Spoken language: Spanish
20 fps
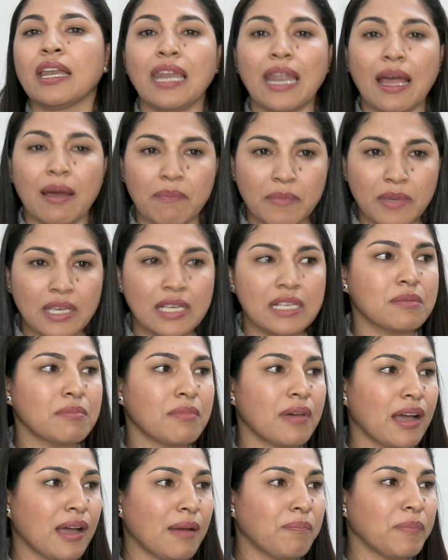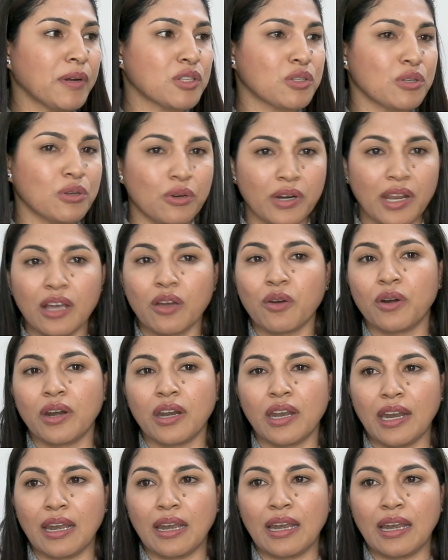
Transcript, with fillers: la misma persona con